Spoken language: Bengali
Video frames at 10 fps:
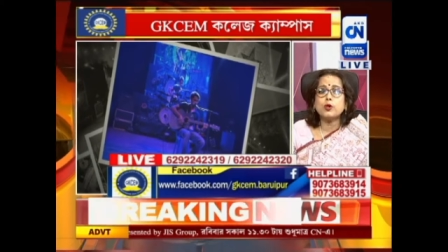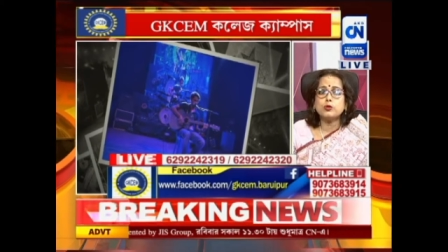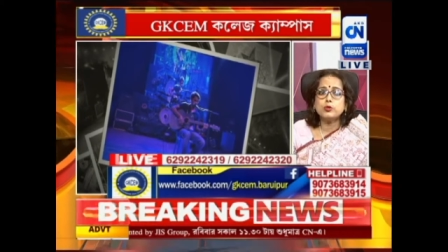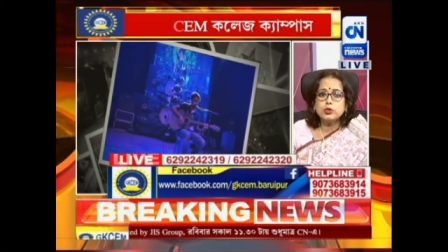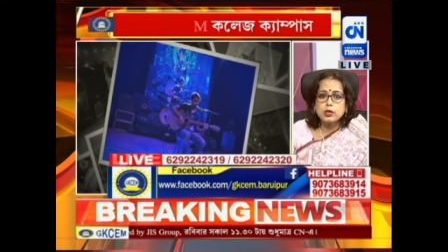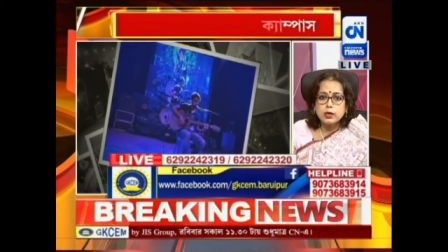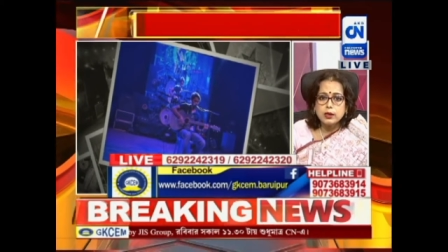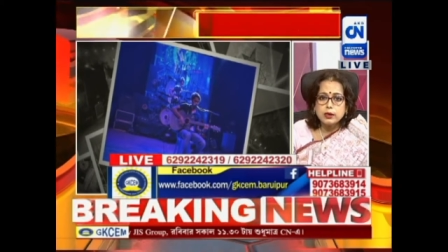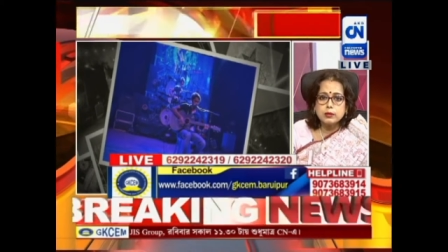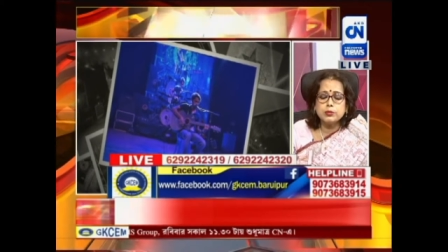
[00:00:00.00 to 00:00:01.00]

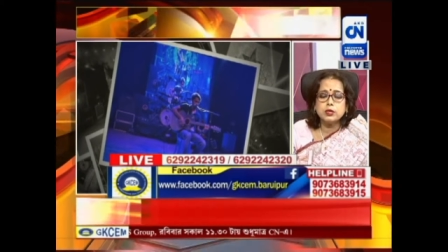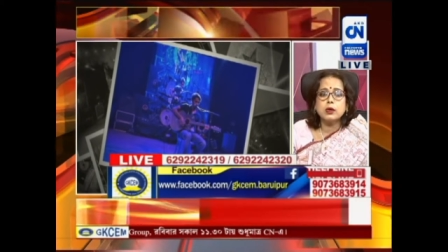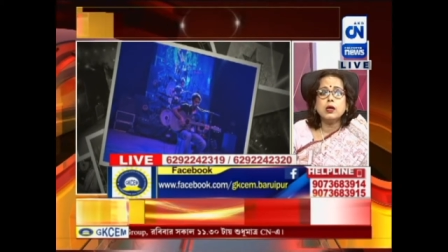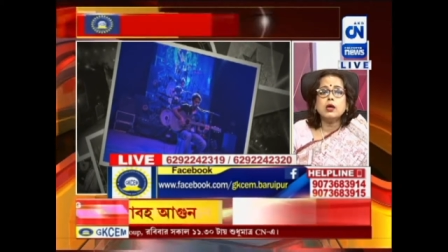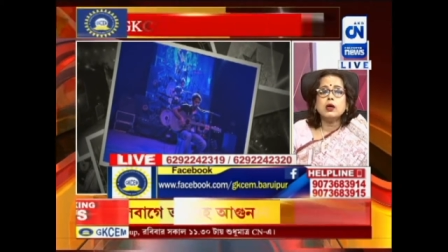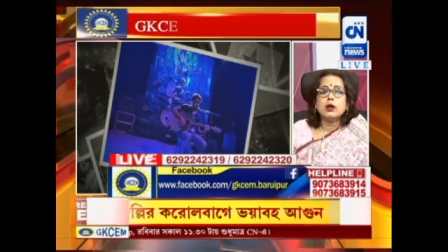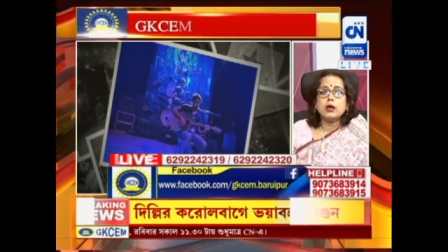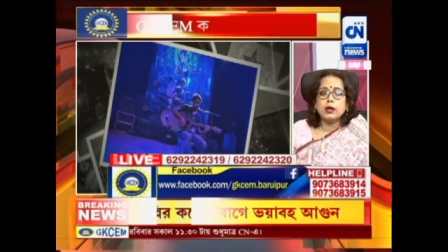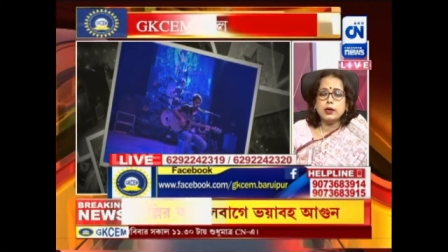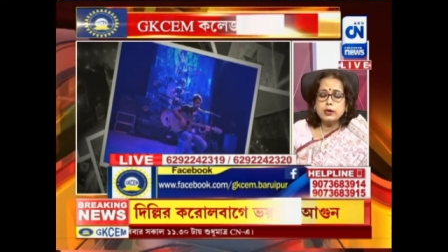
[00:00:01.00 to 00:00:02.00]
পরবর্তীকালে
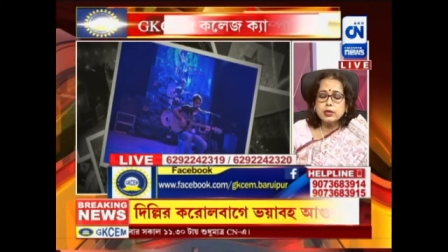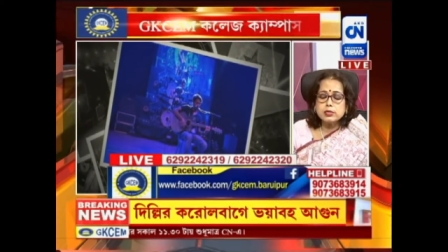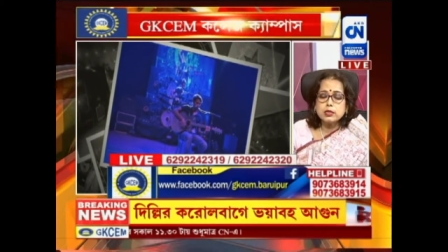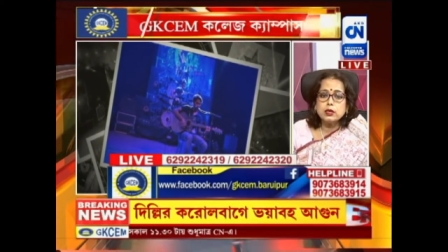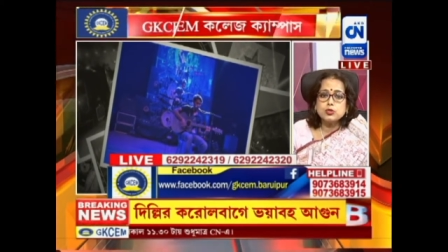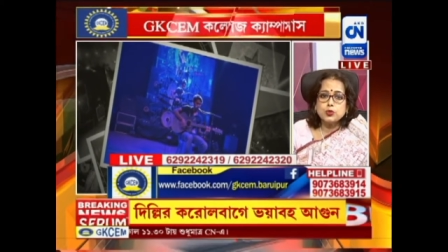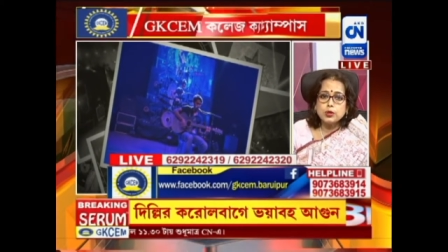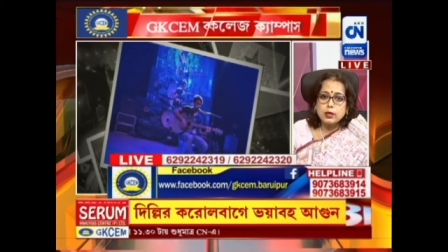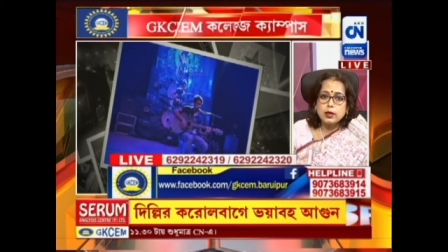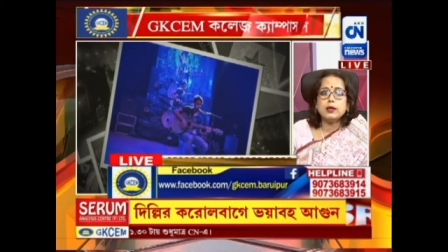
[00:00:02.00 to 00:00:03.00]
ইন্ডাস্ট্রিতে
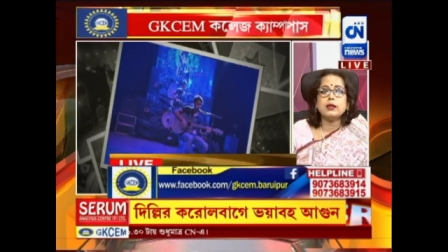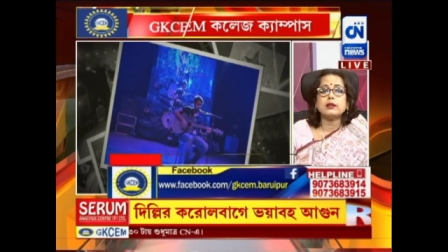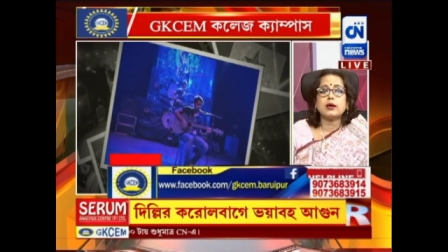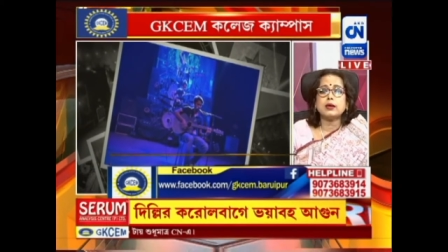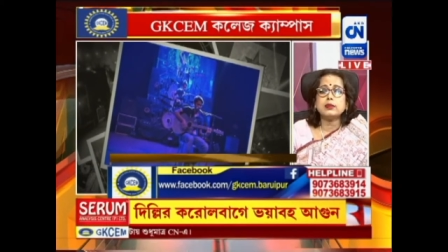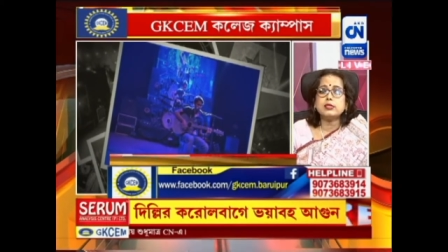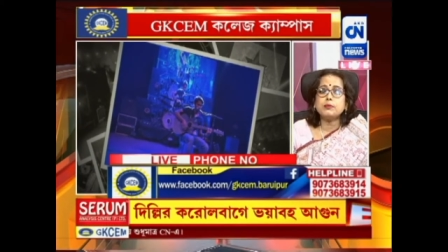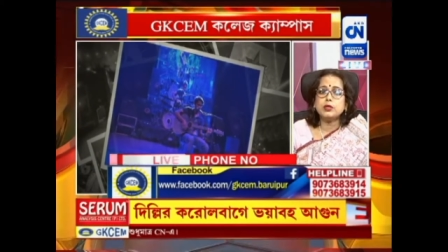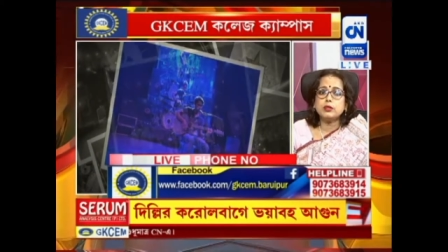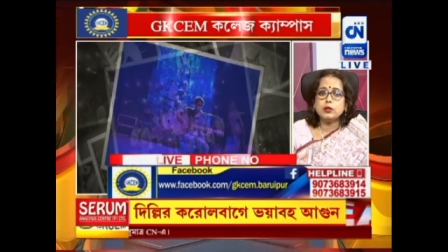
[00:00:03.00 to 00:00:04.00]
চলতে গেলে তার যে
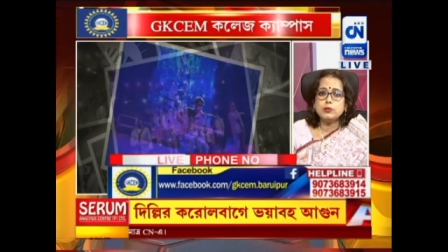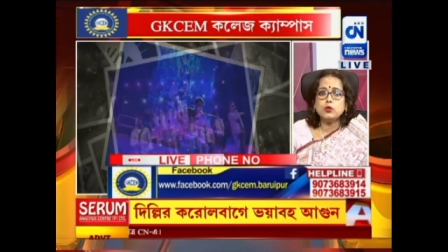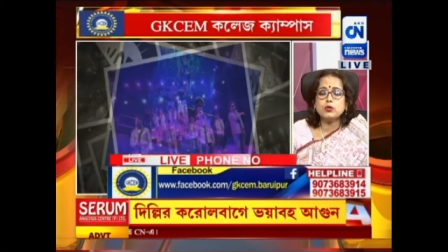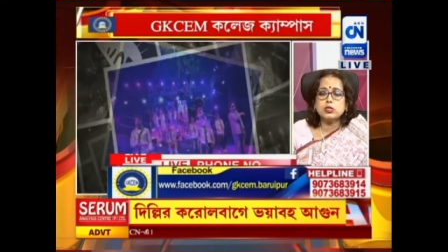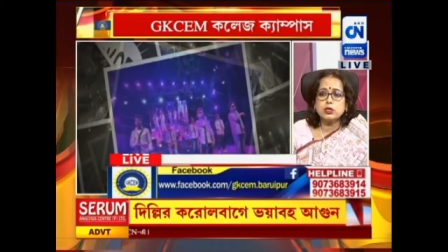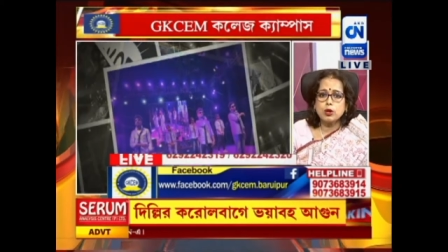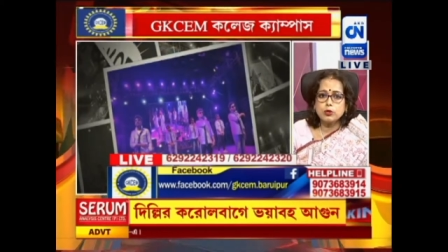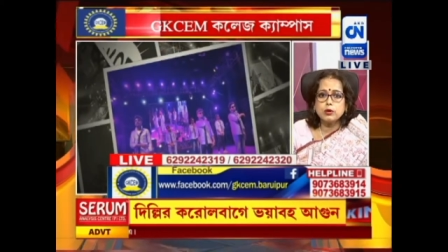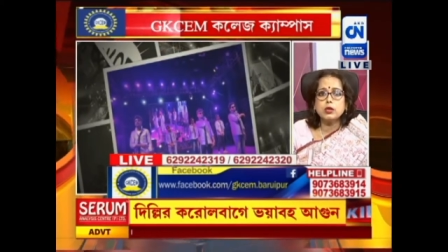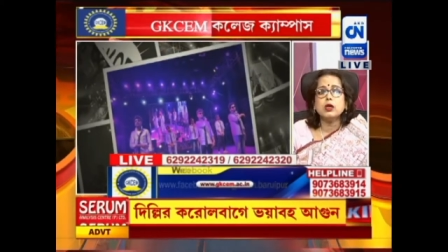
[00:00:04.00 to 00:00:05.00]
বৃত্তিমূলক যে
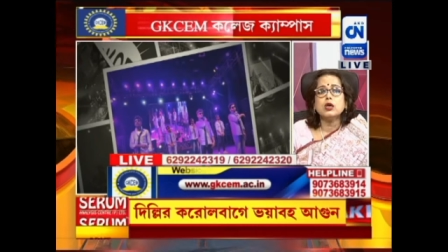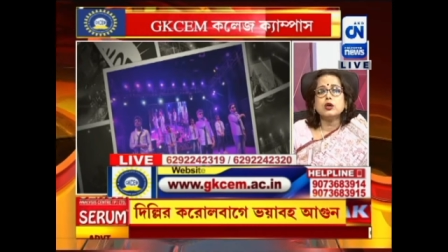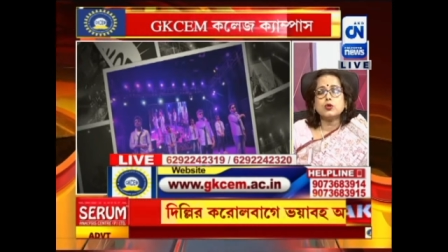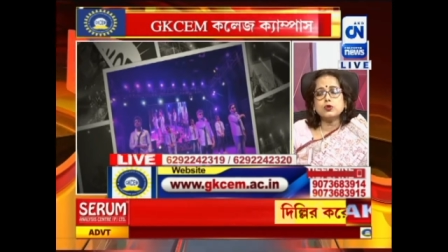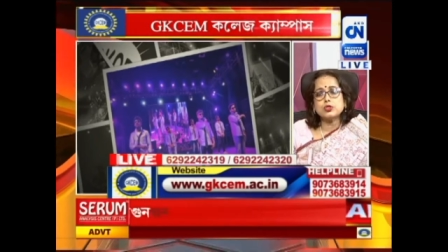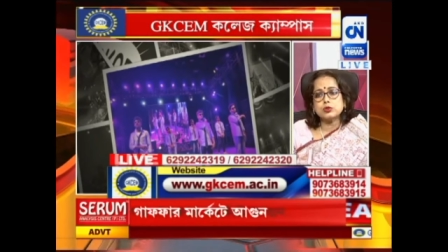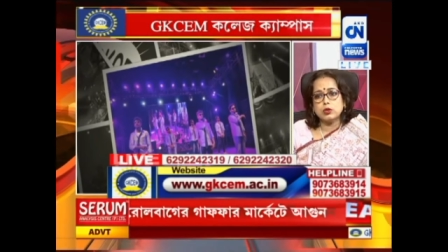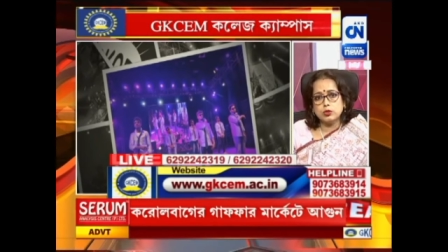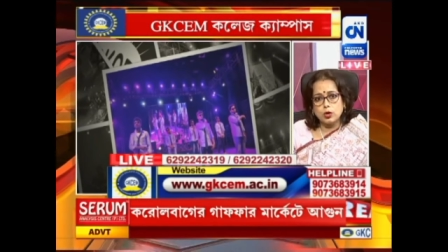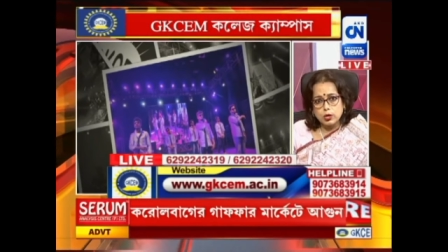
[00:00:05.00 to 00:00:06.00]
ধরনের কোর্স
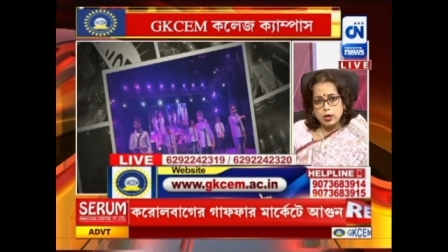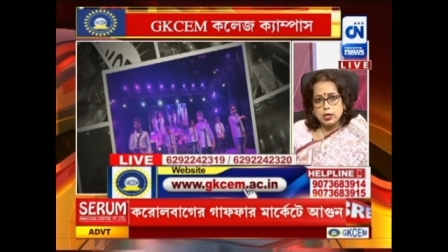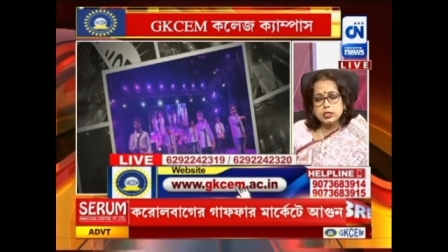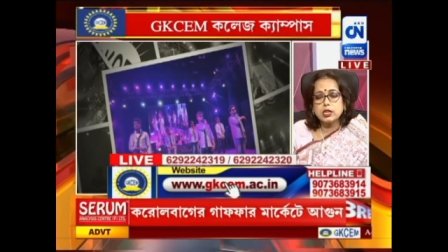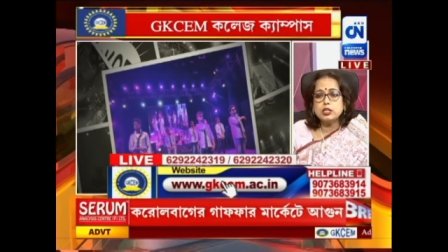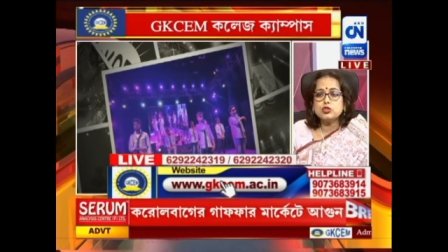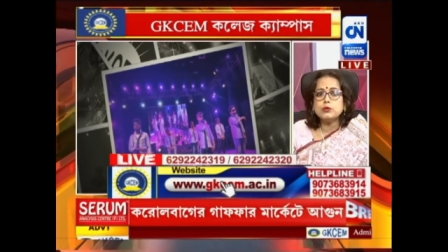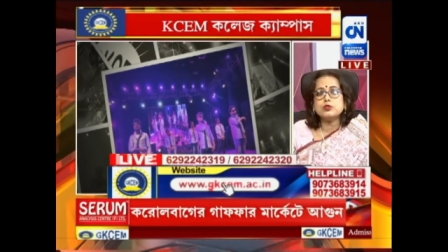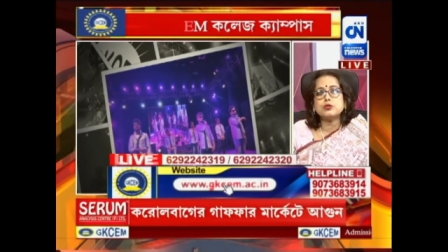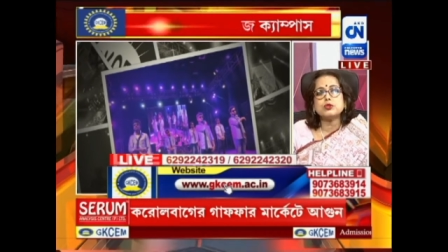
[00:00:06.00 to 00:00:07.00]
দরকার সেই
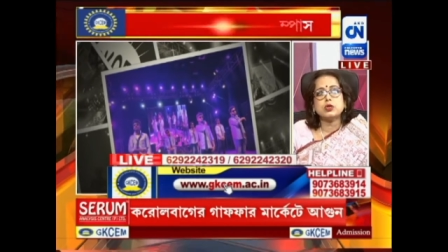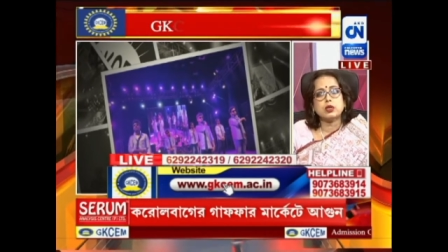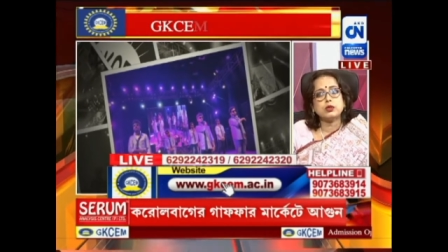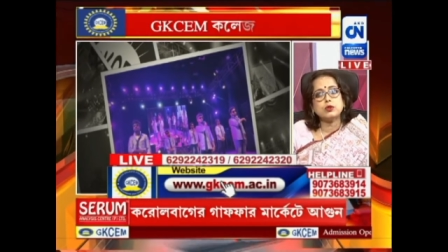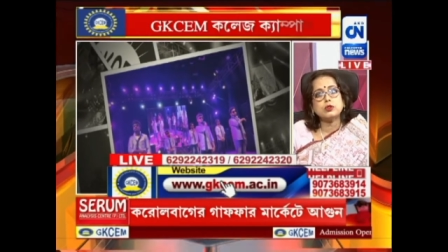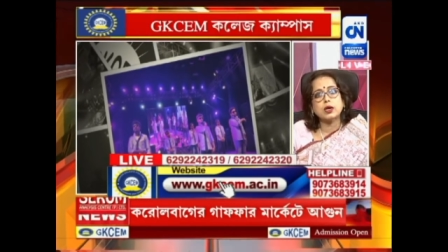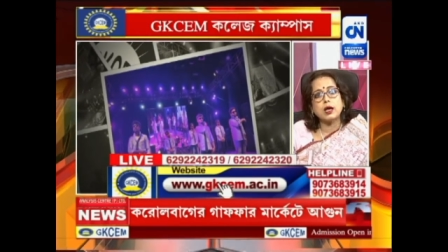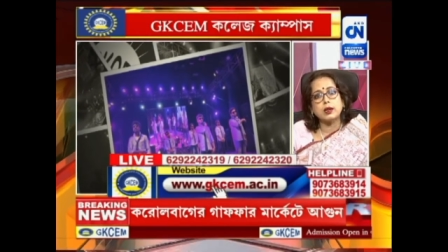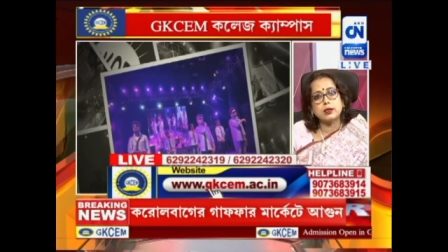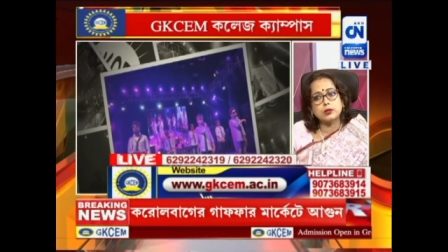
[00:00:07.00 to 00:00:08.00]
সমস্ত শিক্ষাগুলো তাকে
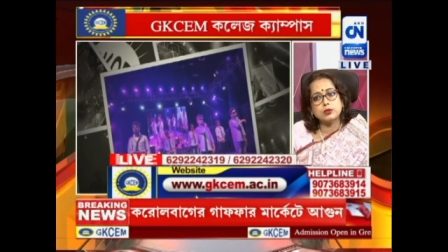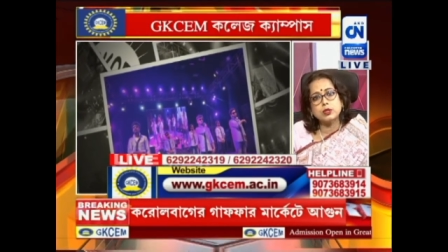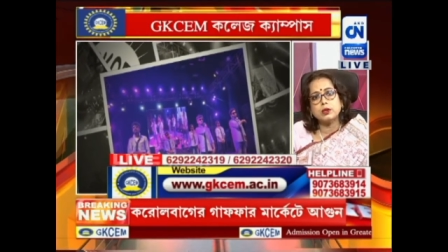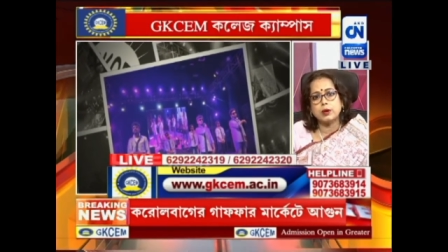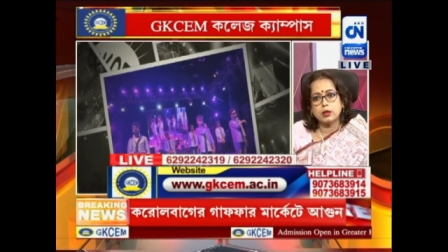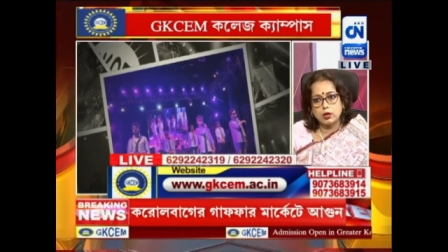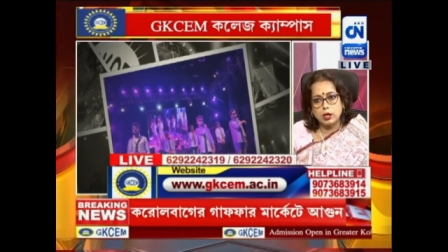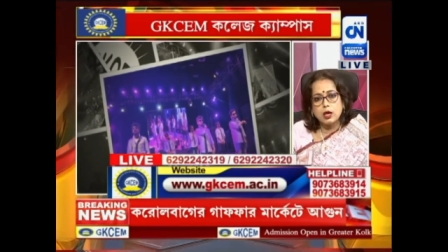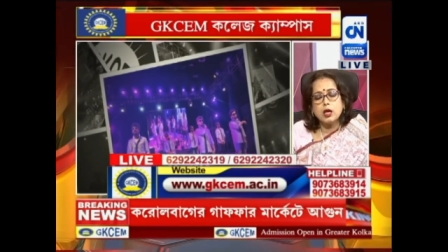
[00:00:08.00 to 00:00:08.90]
আলাদা করে দেওয়া হয়